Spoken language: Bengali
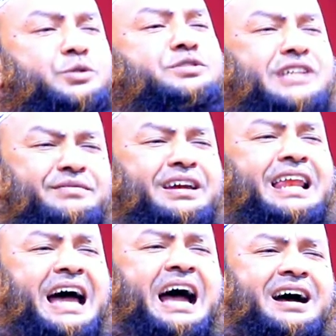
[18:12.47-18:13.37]
একটু
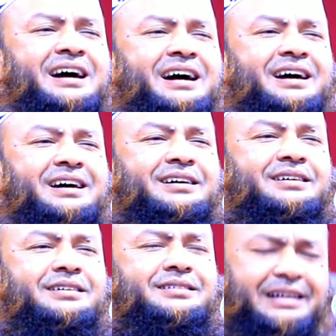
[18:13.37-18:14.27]
জামেলা
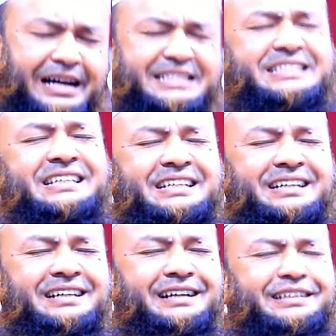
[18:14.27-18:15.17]
আছে
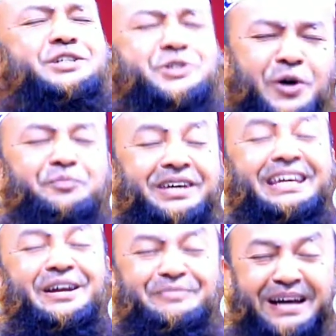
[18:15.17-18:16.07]
তাই সব কি
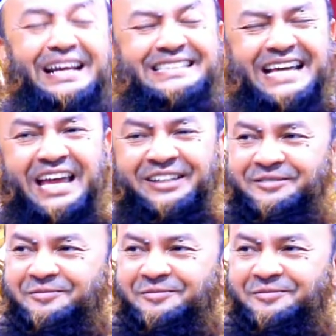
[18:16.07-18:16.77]
আর মানা যায়